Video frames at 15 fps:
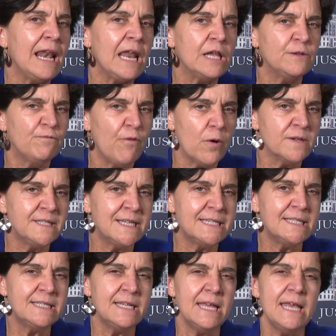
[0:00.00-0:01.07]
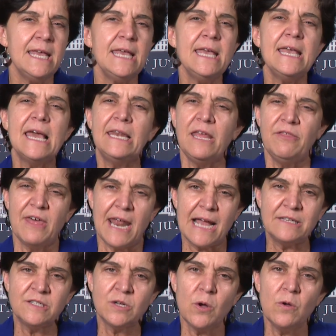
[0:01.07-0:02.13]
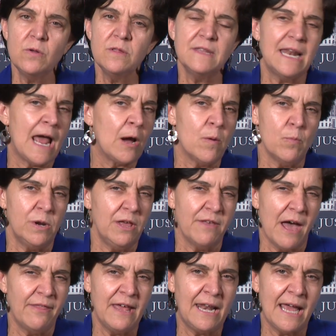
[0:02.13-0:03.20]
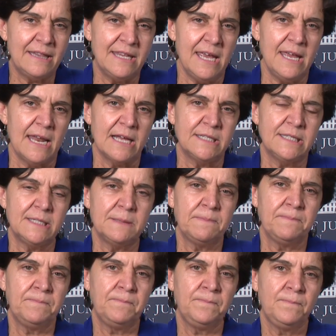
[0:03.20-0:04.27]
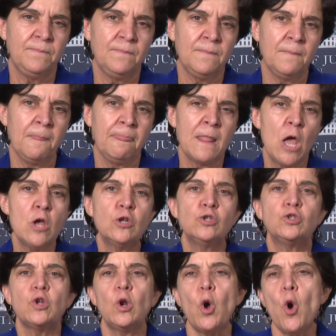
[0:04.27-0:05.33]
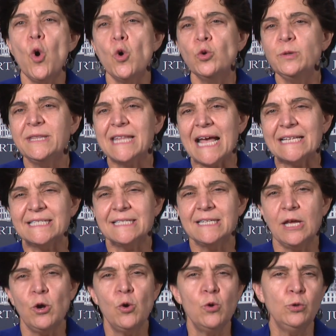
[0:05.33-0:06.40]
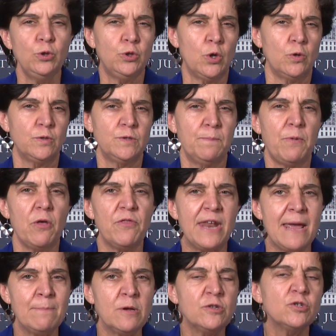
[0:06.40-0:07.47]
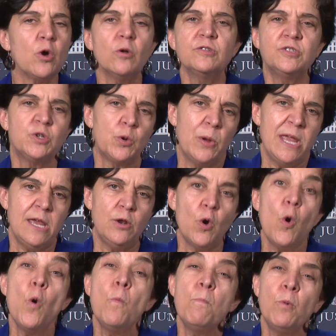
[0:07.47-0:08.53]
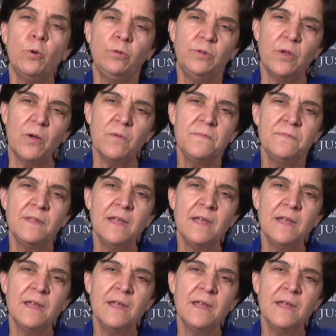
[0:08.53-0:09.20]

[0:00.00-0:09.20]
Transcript: las voces y el liderazgo de las comunidades latinas. Solo juntas y juntos podremos construir un mundo